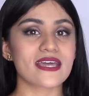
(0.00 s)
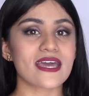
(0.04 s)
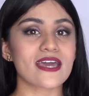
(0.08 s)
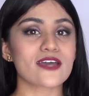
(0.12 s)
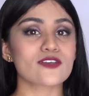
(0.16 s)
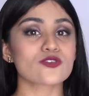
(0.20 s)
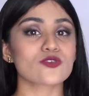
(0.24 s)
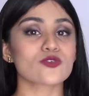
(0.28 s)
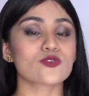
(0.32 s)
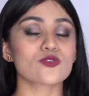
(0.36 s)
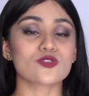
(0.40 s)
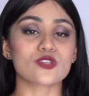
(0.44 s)

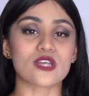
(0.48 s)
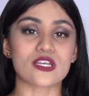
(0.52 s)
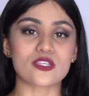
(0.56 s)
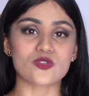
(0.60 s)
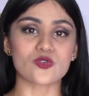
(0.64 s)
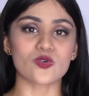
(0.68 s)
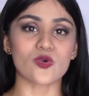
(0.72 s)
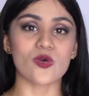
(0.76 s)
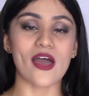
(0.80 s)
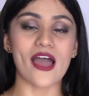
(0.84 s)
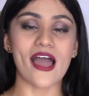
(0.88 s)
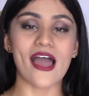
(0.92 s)
de eso nos
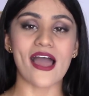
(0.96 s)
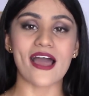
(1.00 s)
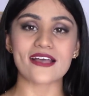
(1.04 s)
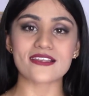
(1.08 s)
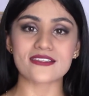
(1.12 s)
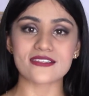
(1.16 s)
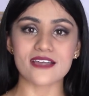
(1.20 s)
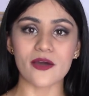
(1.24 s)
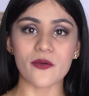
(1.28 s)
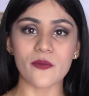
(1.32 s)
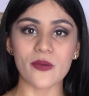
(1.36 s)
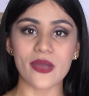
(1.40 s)
ayuda
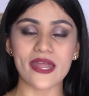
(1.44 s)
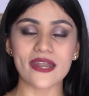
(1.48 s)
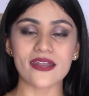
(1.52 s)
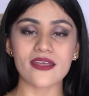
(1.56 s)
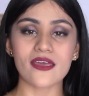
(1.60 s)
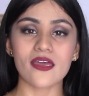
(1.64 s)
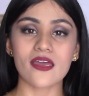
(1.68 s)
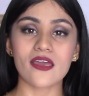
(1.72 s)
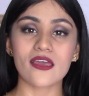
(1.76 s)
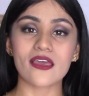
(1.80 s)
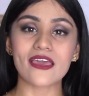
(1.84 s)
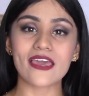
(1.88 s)
a
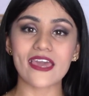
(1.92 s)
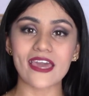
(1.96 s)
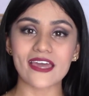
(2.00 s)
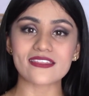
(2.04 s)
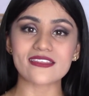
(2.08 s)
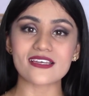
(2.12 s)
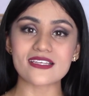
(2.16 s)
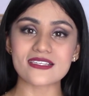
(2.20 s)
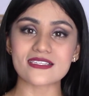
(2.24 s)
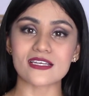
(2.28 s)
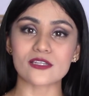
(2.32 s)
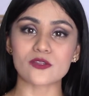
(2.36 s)
saber qué
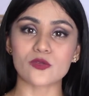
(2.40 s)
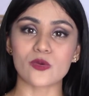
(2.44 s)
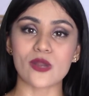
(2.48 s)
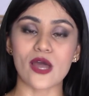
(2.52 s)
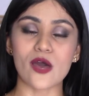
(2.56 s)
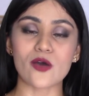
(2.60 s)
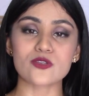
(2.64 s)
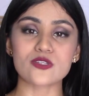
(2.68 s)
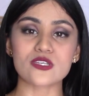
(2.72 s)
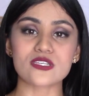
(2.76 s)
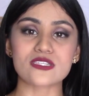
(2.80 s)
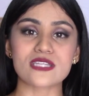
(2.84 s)
tan
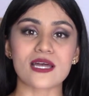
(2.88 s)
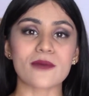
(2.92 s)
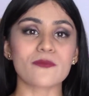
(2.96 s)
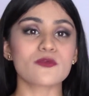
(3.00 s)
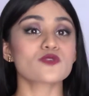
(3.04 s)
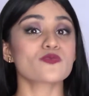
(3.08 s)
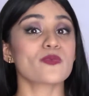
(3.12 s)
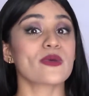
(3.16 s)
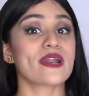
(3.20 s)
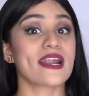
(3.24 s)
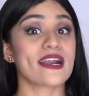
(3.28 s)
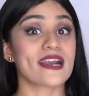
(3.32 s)
saturados
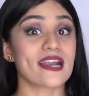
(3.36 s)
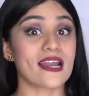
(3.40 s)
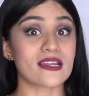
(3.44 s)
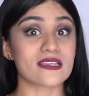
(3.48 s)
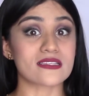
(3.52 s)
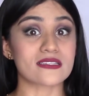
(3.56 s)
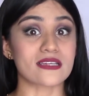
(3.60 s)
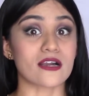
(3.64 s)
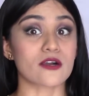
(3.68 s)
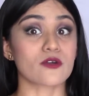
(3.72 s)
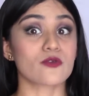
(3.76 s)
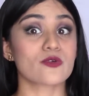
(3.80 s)
estamos para
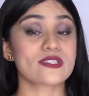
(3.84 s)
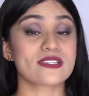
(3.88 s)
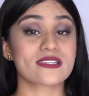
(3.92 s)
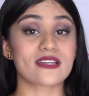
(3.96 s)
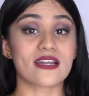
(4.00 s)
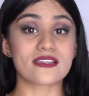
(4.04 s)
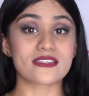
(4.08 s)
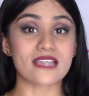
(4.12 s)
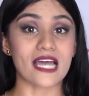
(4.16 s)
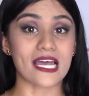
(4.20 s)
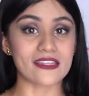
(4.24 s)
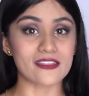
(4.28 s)
realizar
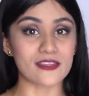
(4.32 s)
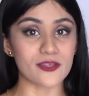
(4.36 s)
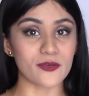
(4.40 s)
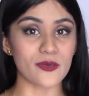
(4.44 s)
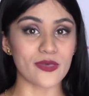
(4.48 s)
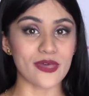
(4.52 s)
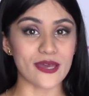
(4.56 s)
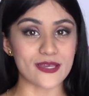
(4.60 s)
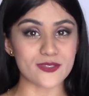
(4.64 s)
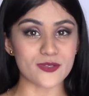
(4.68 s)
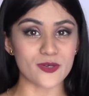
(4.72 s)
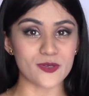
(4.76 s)
nuestras
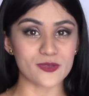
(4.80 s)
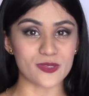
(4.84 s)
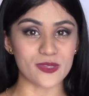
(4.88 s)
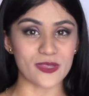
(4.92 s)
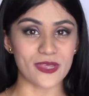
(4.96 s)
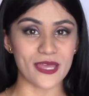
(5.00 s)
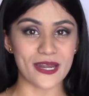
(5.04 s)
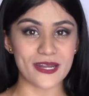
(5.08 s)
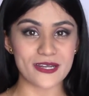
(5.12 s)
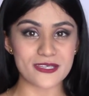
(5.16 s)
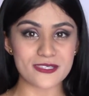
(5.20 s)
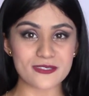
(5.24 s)
actividades
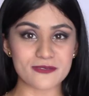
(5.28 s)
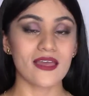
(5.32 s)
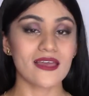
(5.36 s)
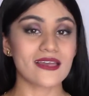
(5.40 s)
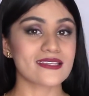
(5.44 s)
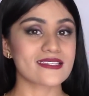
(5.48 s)
cotidianas.